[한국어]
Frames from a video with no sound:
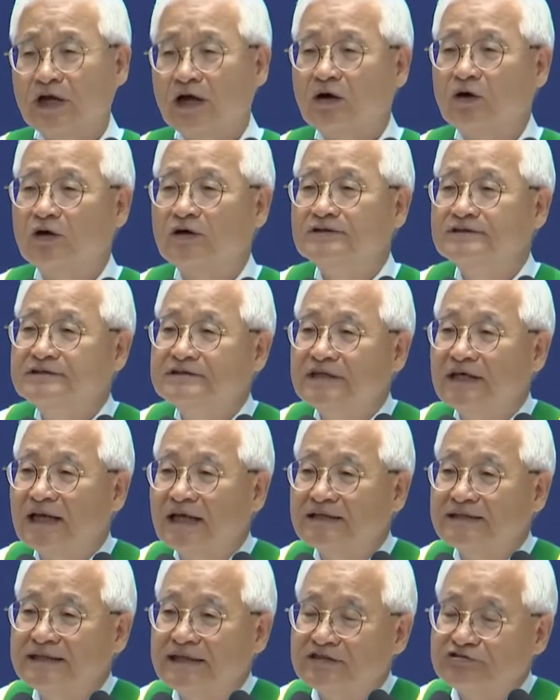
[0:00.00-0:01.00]
우리가
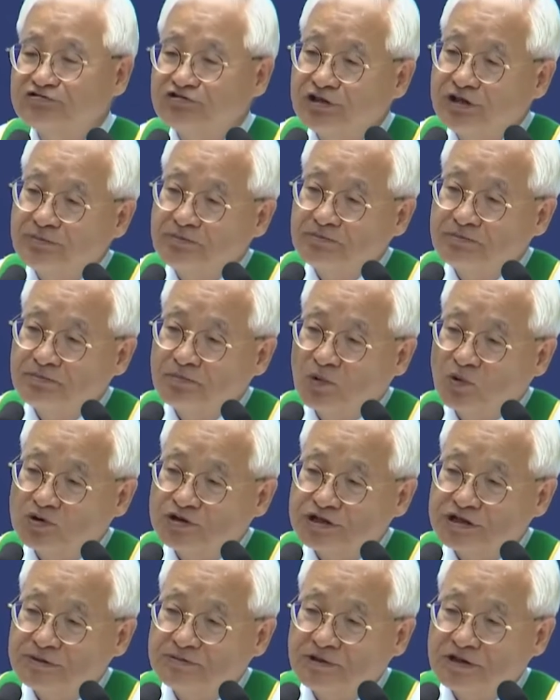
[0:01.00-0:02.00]
언제나 예수님
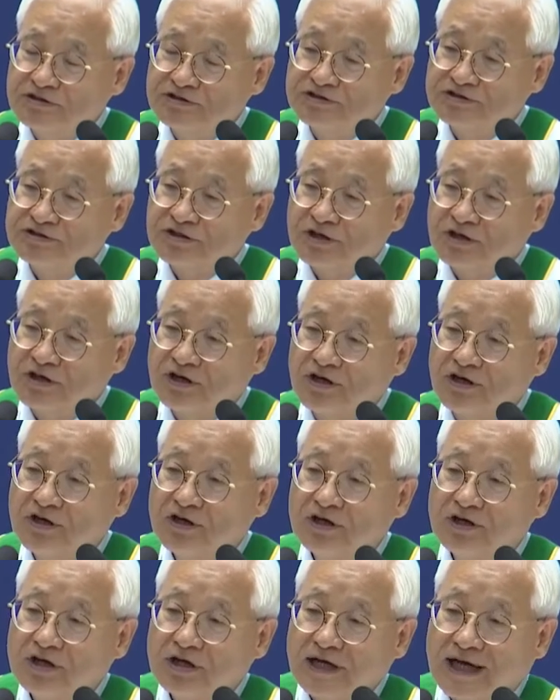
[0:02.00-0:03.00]

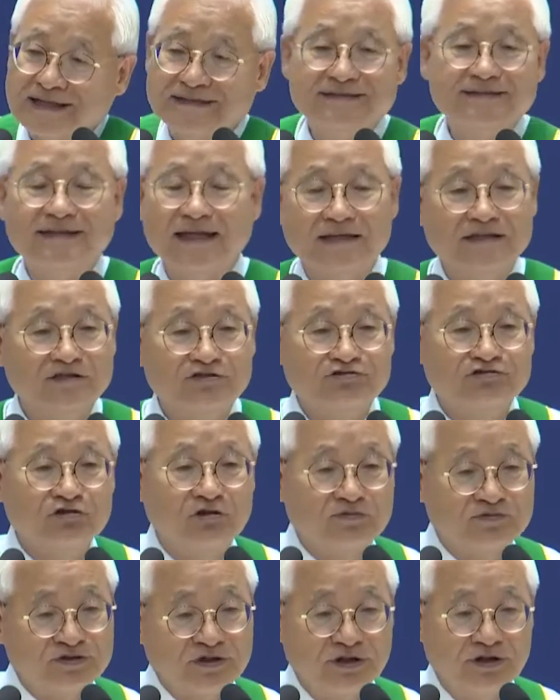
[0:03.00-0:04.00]
모시면서 같이 다닐
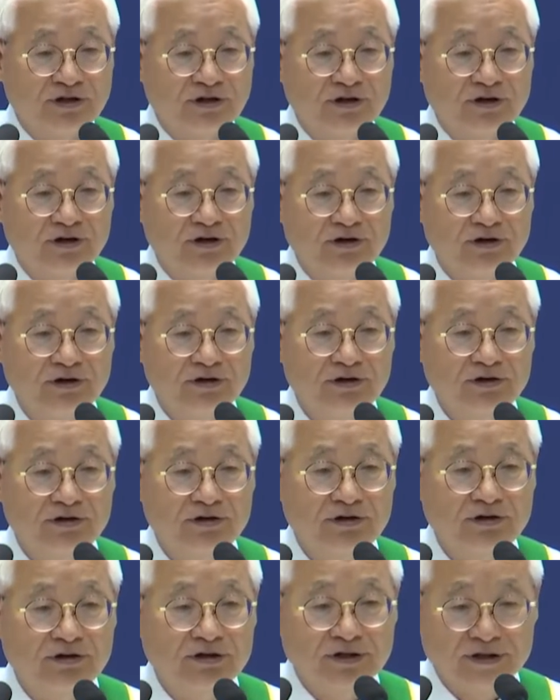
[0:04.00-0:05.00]
수는 없어요.
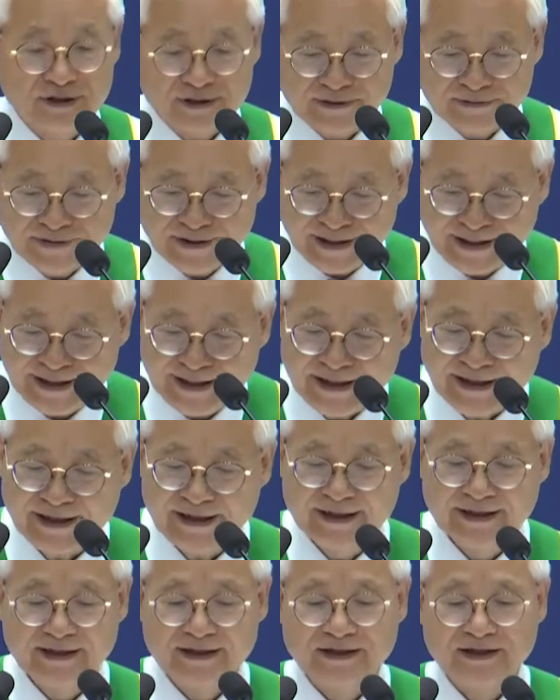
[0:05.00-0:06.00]

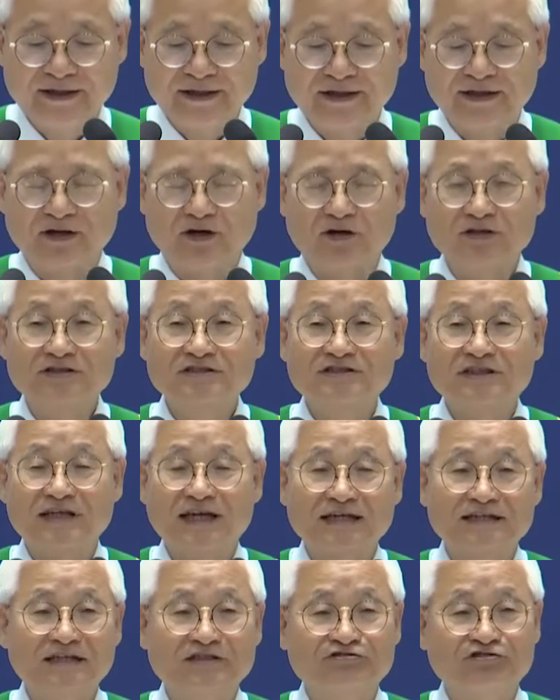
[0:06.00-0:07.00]
그런데
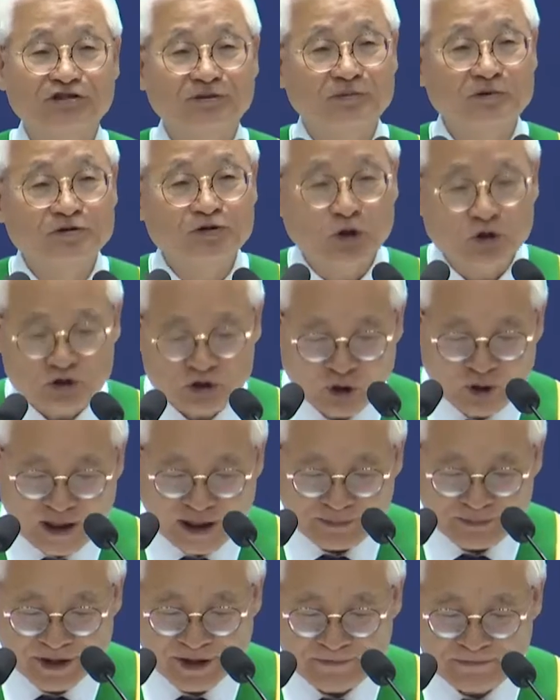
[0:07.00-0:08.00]
언제나 예수님을
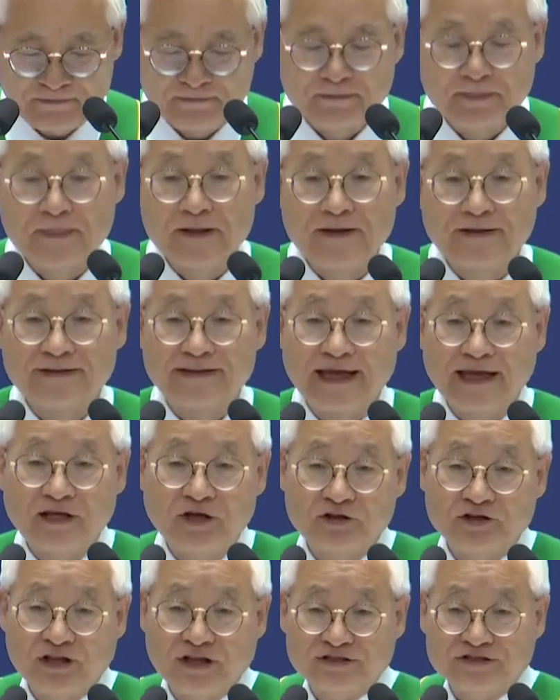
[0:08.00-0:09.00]
초청하면
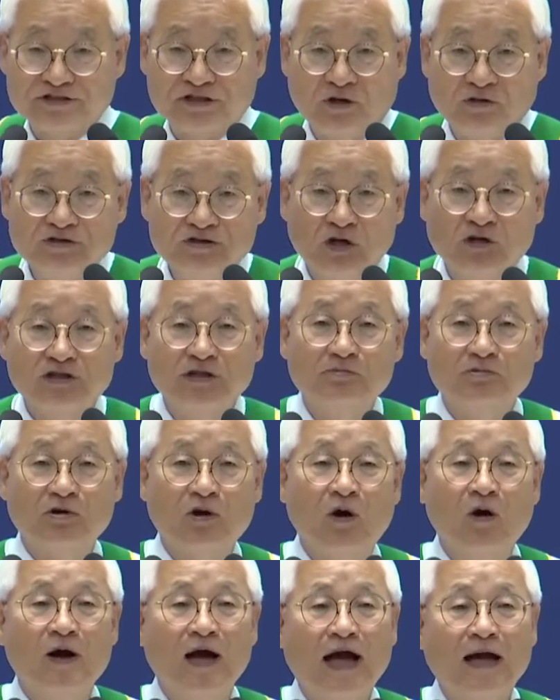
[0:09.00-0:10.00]
내 곁에
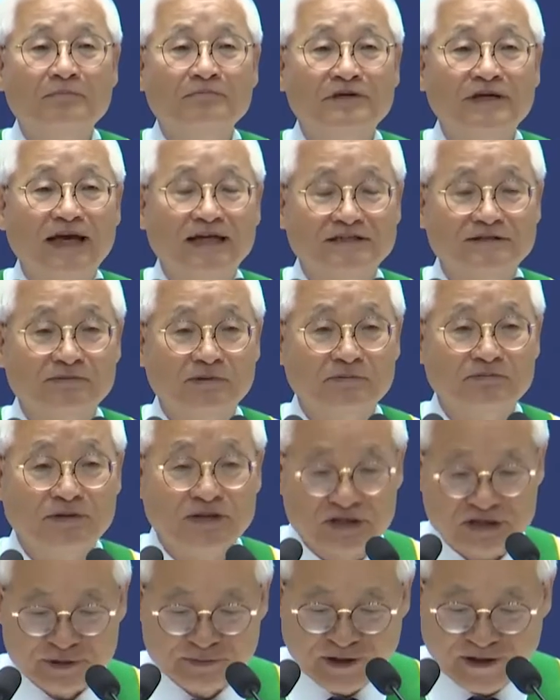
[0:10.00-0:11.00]
성령님으로 함께 하심을
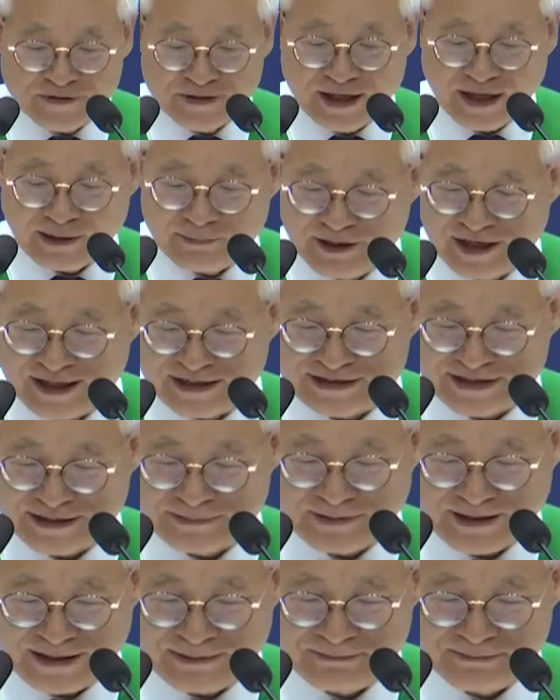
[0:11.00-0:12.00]
믿으시면 아멘
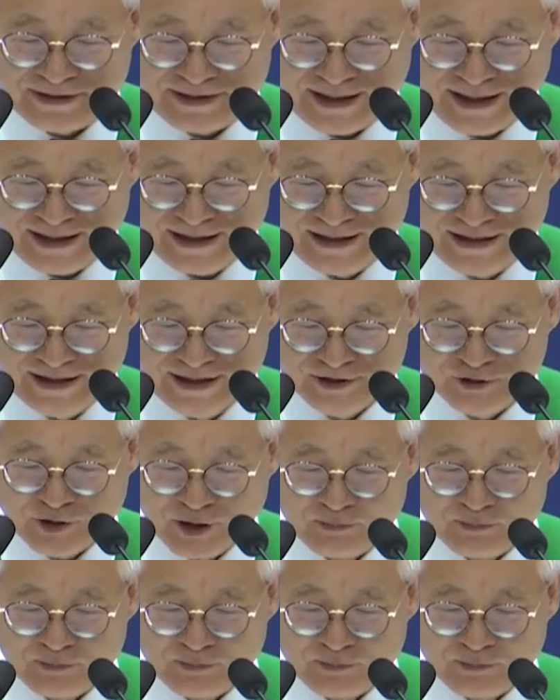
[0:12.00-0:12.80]
하시기 바랍니다.